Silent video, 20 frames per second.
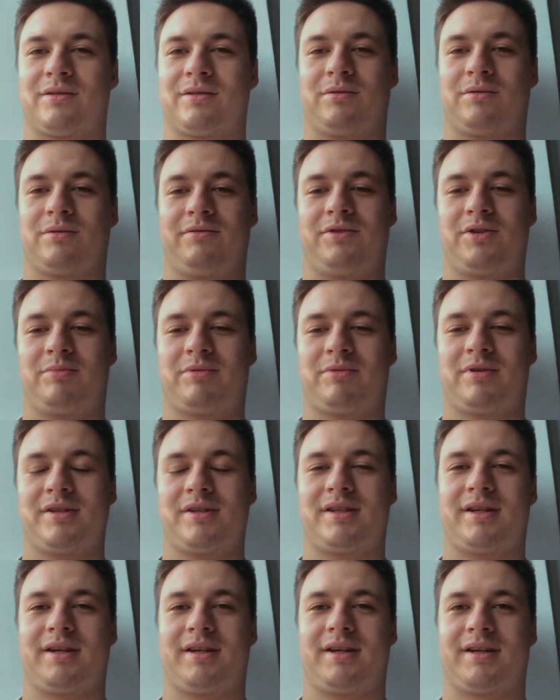Ну, все
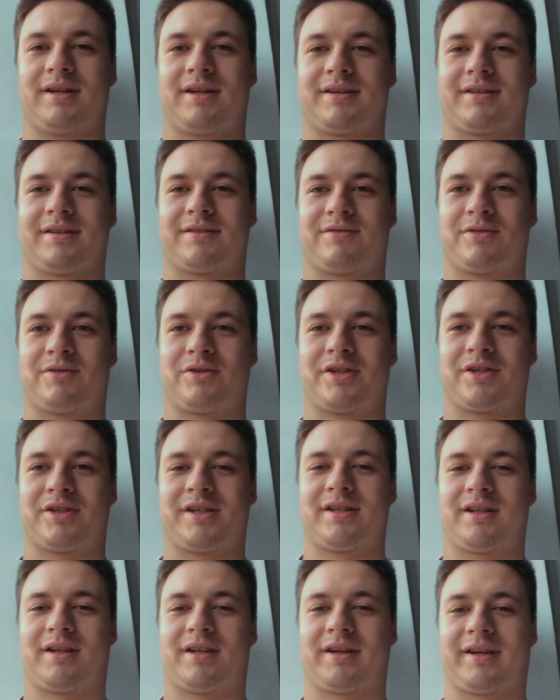просто. Я всю
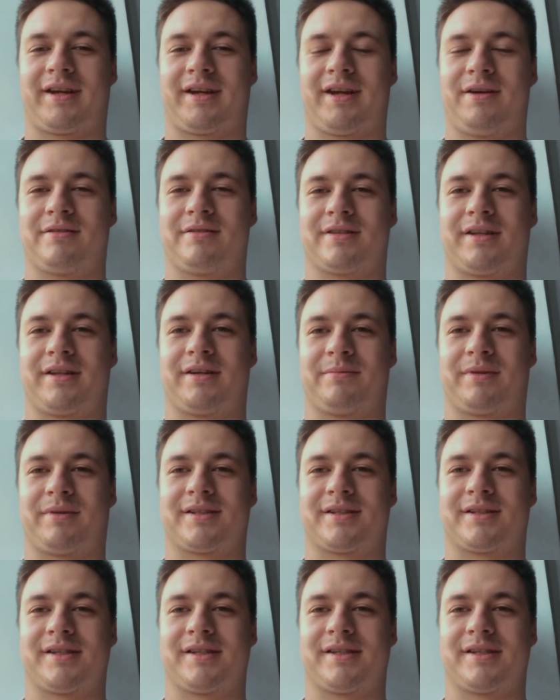жизнь играл в хоккей,
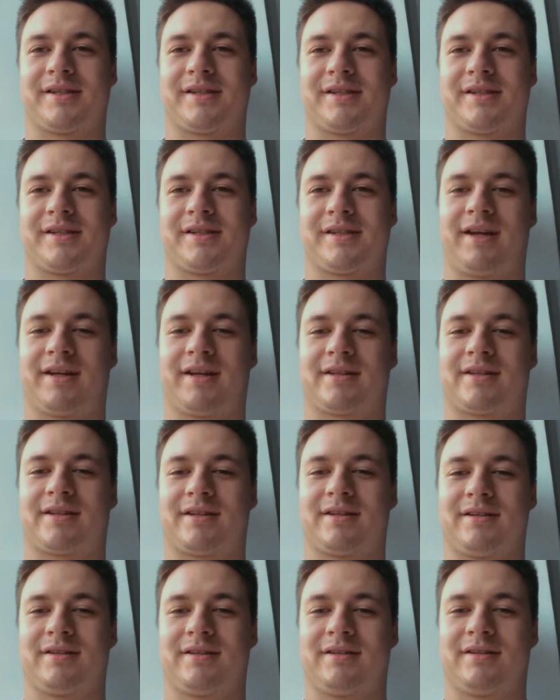занимался 17
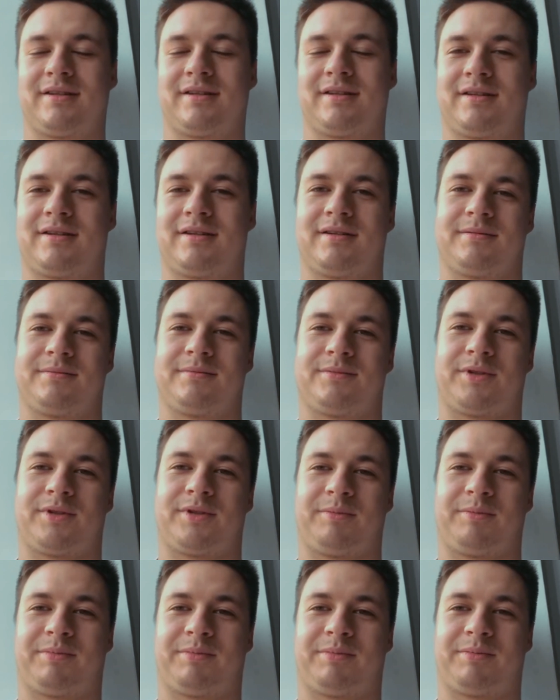лет.
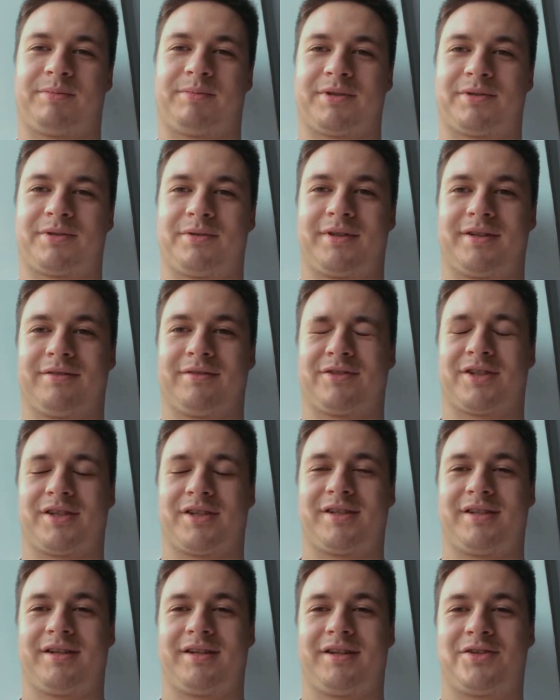Ну и, по сути, в
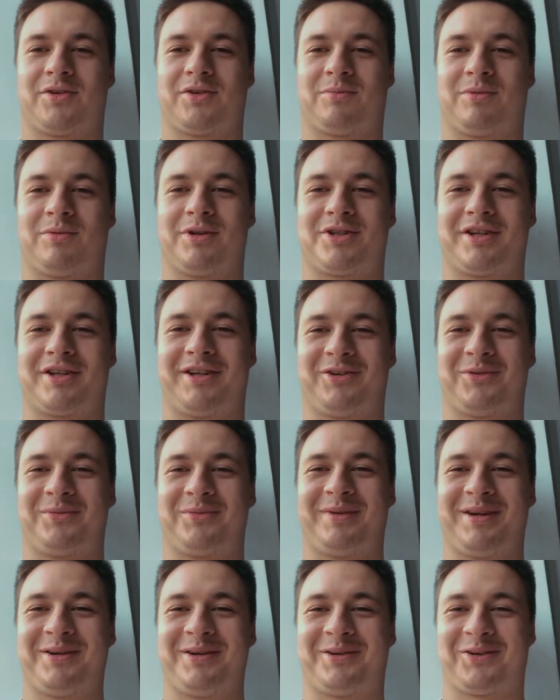жизни ничего больше не
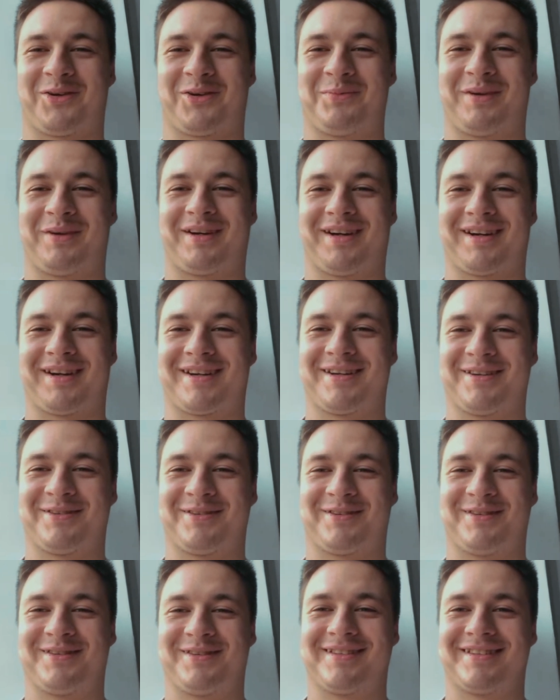умею, кроме как
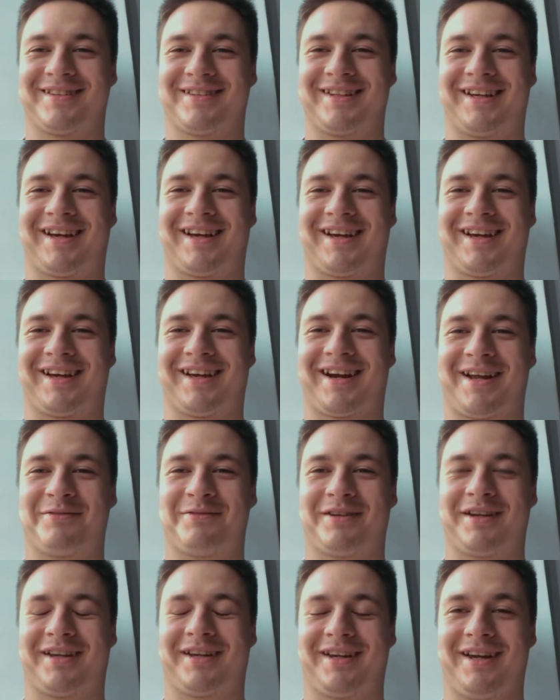играть
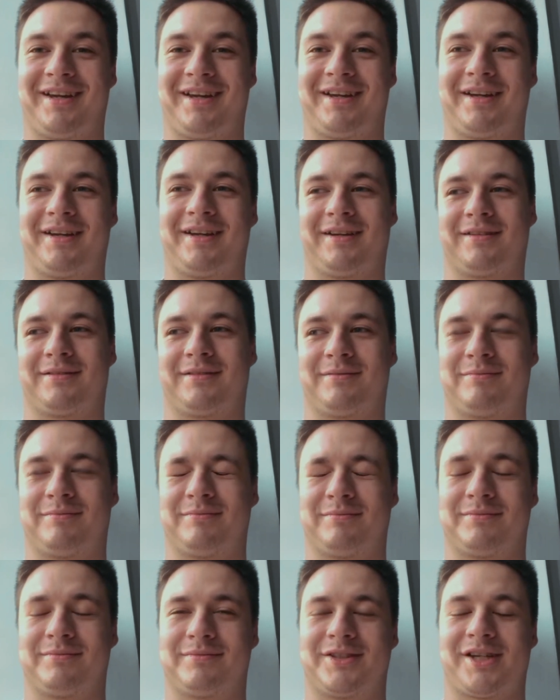в хоккей. И
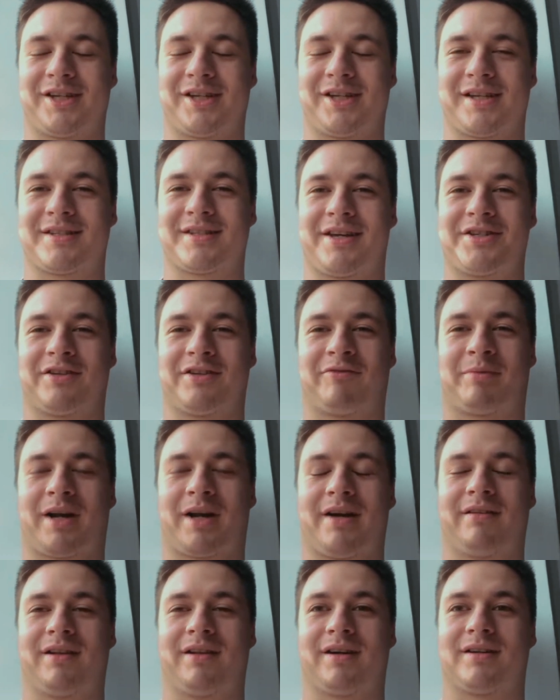сейчас начал в
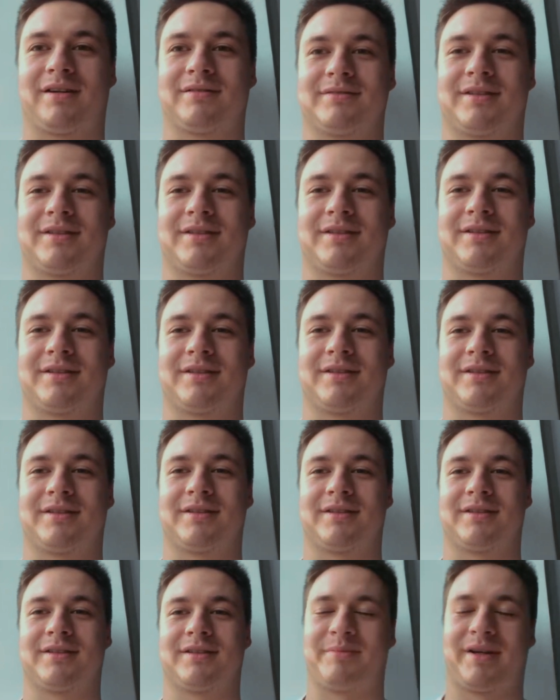правилах ну,
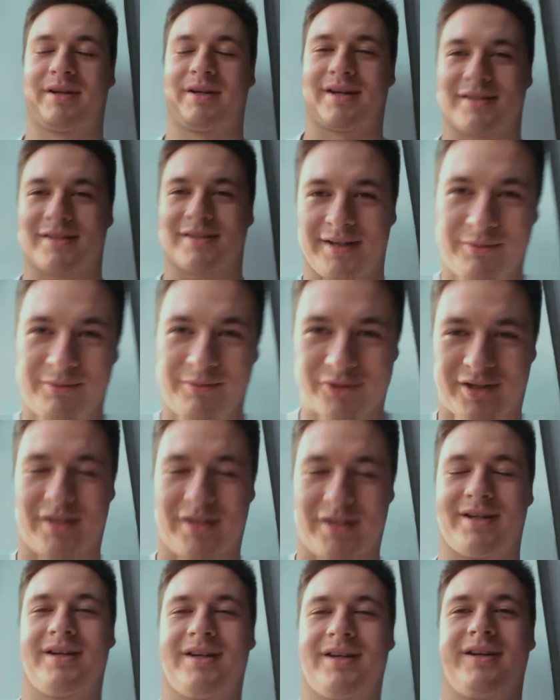разбираться
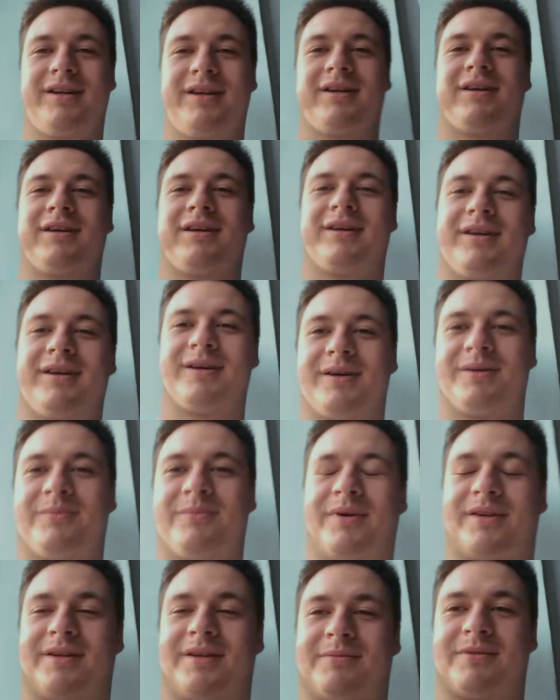немножко.
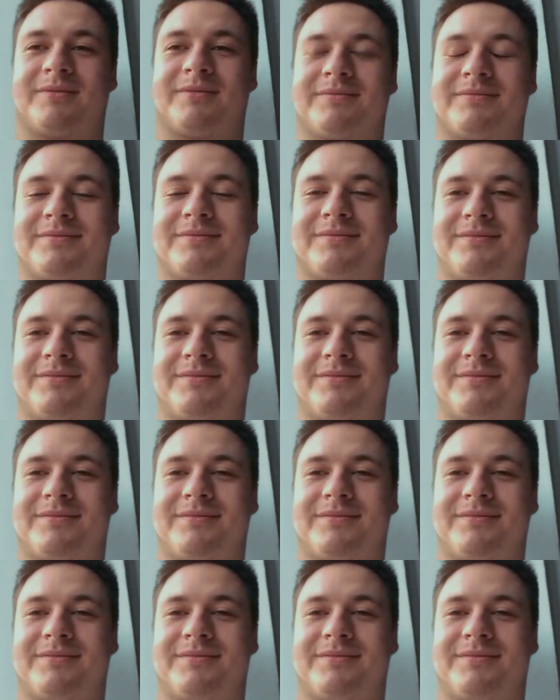Поэтому